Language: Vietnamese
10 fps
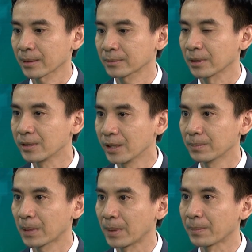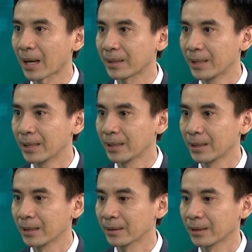tự nhiên mà bị mài đi
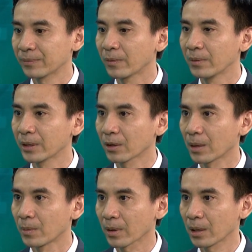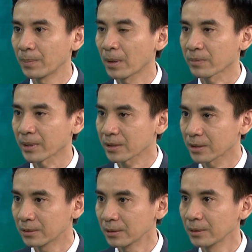để phủ lên ngoài một lớp bọc răng sứ